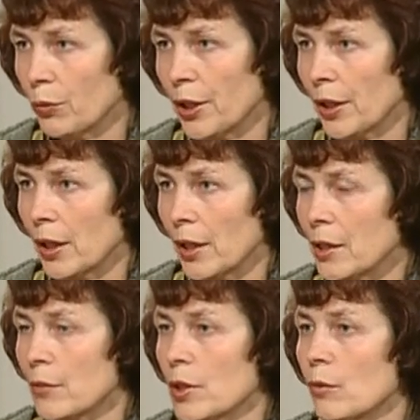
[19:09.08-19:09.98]
хрупкий
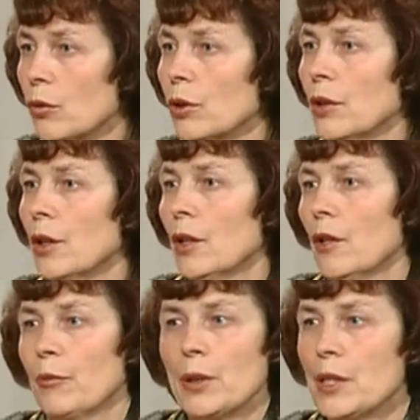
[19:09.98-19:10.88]
организм, тем более
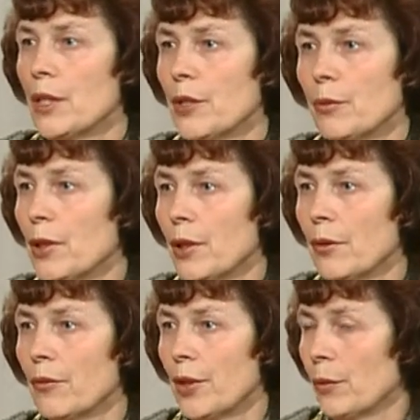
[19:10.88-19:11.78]
в
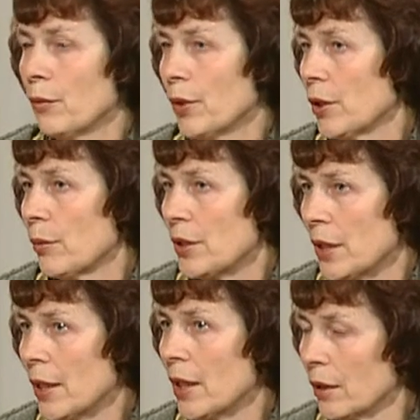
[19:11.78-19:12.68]
последнее время мы это
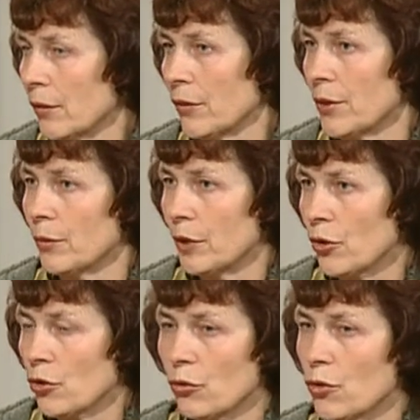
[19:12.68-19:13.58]
постоянно видим,
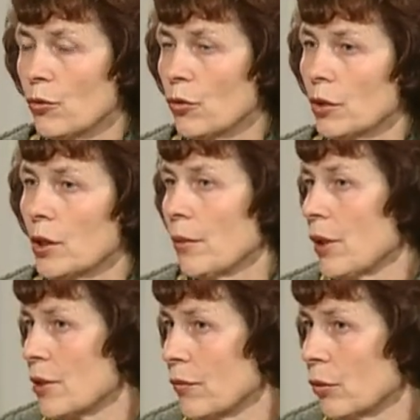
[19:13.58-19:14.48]
да, что очень много там
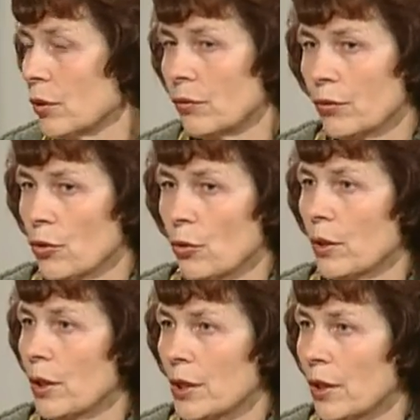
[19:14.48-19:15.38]
разводов, что
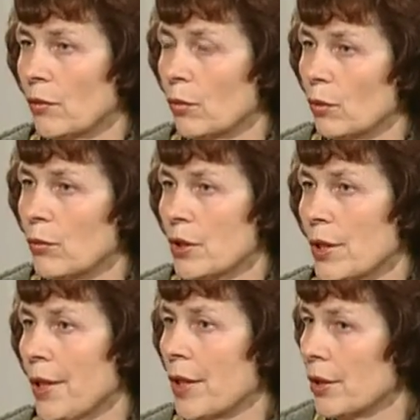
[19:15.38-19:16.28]
бросают в любом
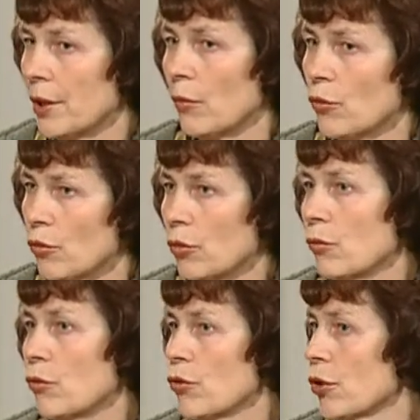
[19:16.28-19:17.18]
состоянии там и
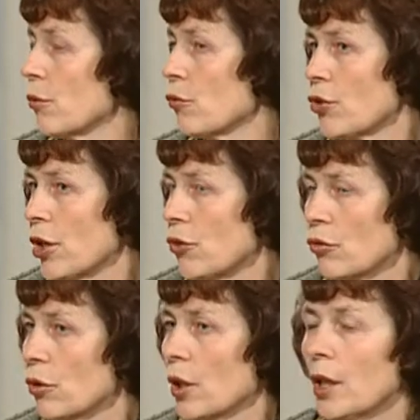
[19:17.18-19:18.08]
жены мужей, и мужья
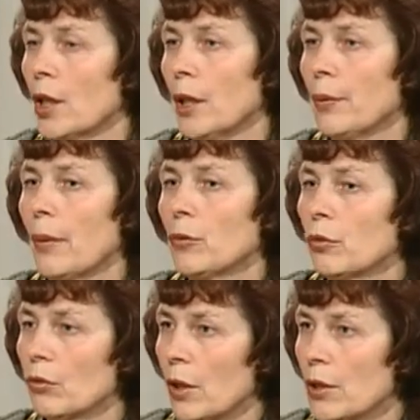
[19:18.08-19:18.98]
жен. И по
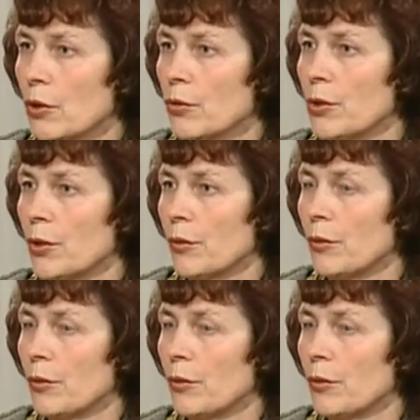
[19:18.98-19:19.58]
много раз люди